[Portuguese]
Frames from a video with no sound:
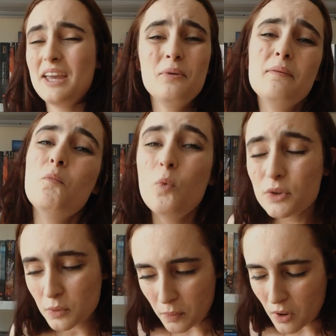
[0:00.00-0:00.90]
Eu li
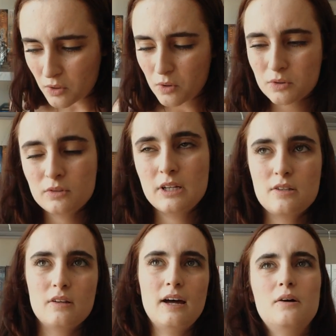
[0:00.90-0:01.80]
muito pouco conto
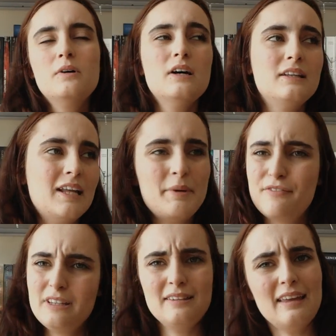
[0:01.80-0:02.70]
nacional na minha
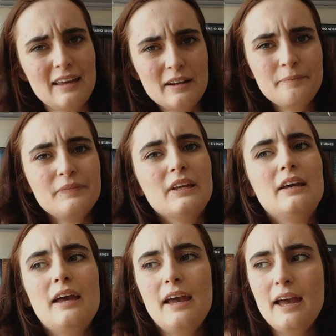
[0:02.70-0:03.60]
vida inteira.
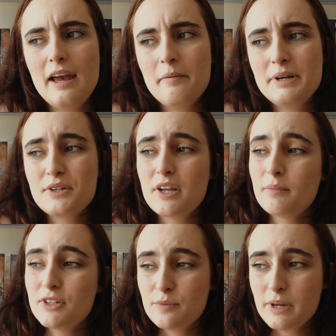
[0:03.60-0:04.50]
É, mas eu tenho
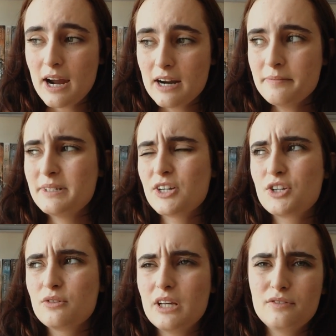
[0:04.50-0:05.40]
uma tibiar, mas acho que
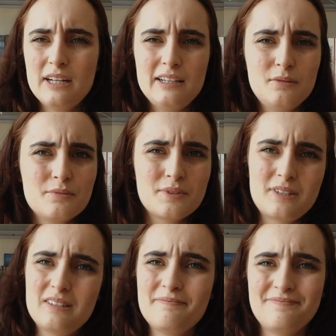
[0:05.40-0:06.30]
eu devo ter lido
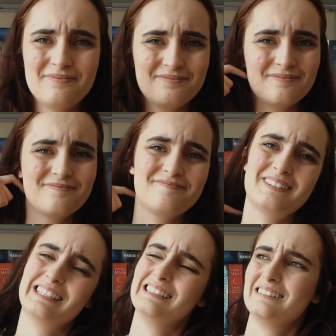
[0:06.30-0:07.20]
uns
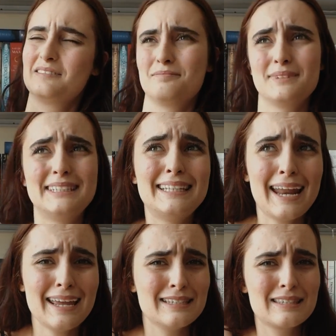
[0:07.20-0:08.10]

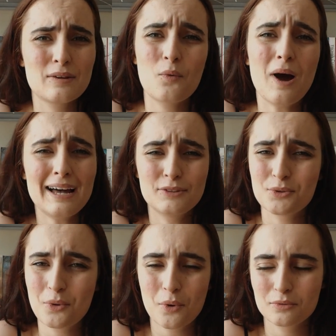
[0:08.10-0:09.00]
três,
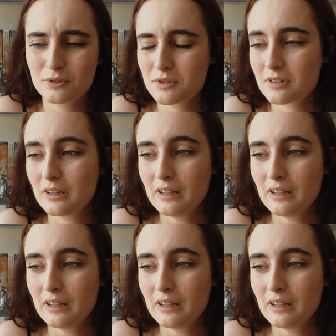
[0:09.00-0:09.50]
quatro contos.